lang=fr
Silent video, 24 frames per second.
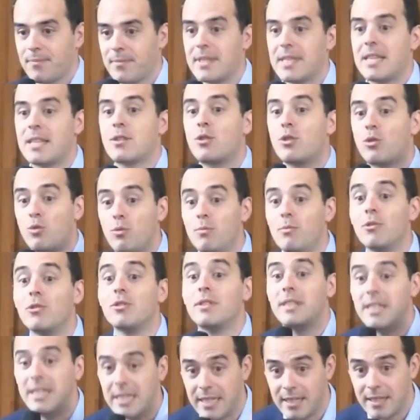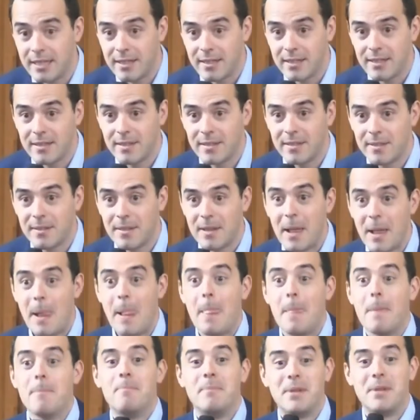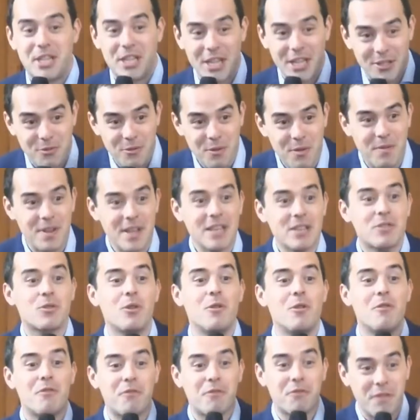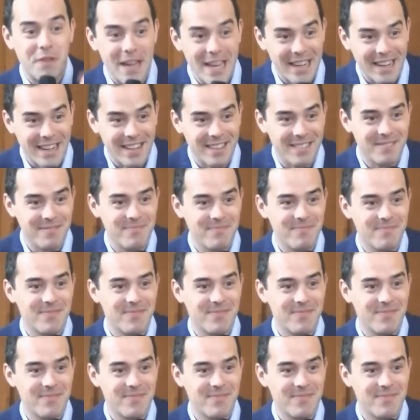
C'est ce que tout le monde dit. Mais Jésus, il vient sur le faire.